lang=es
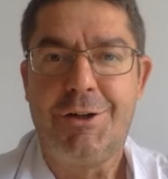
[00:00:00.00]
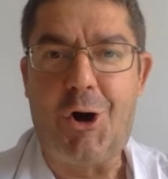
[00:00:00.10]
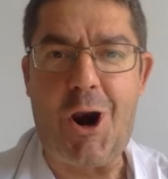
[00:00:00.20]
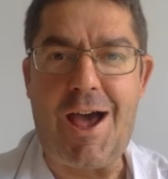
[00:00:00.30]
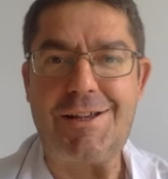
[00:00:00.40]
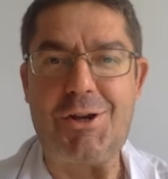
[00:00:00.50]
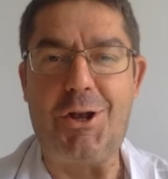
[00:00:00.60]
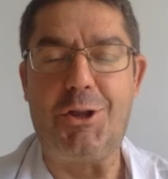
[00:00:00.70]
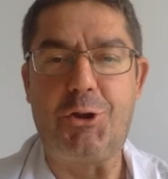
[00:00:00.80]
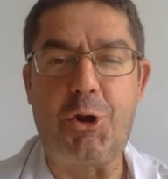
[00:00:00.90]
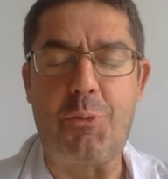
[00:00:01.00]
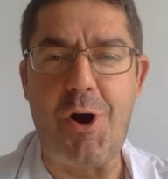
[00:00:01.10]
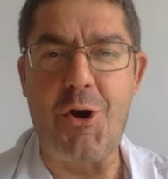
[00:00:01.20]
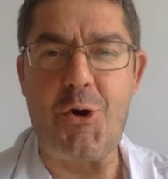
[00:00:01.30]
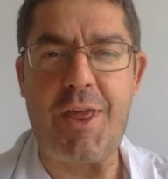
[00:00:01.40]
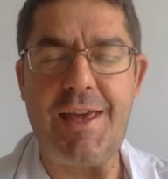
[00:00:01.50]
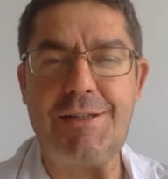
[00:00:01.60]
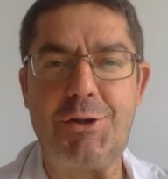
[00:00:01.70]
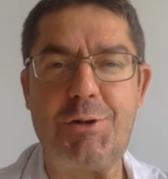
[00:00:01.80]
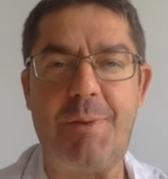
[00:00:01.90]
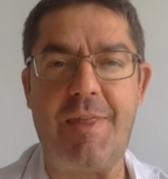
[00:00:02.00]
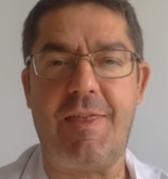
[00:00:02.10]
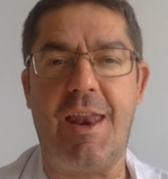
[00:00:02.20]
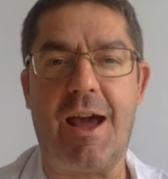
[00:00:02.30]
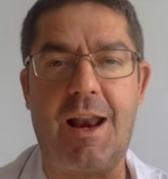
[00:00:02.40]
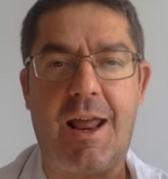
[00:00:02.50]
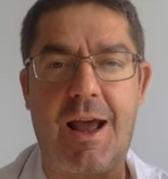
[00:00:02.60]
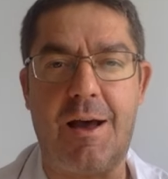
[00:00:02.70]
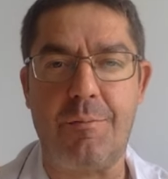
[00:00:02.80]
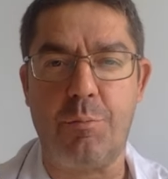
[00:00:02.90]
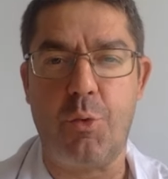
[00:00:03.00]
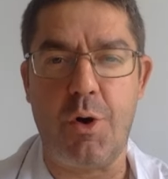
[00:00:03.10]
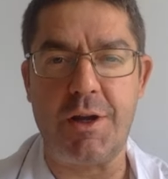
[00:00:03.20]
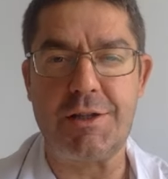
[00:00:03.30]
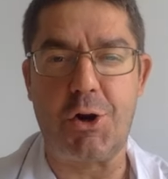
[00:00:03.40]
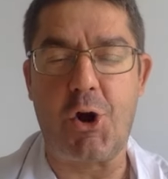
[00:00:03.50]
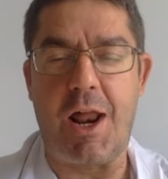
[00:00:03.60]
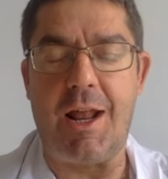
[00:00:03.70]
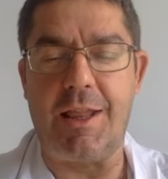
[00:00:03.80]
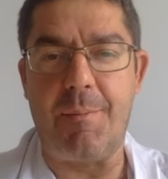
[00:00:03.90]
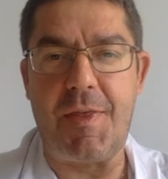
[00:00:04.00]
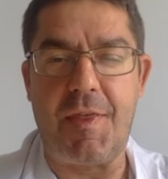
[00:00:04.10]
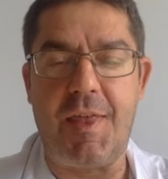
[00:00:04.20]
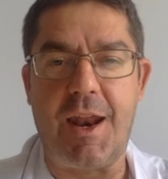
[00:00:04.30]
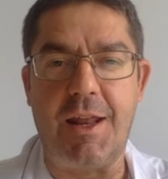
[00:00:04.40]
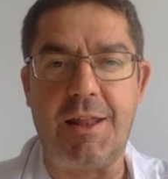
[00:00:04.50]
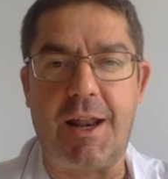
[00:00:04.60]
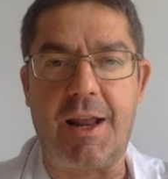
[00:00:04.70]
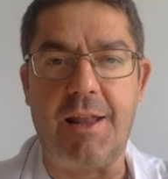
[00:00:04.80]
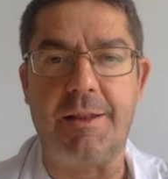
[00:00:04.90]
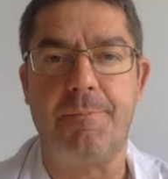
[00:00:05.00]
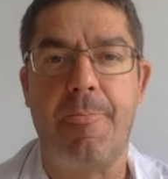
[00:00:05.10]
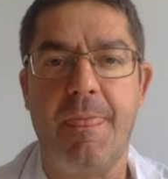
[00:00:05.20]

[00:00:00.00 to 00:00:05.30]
Hola, soy el doctor Bueno y esto es Medicina Clara, vuestro canal de medicina en Internet.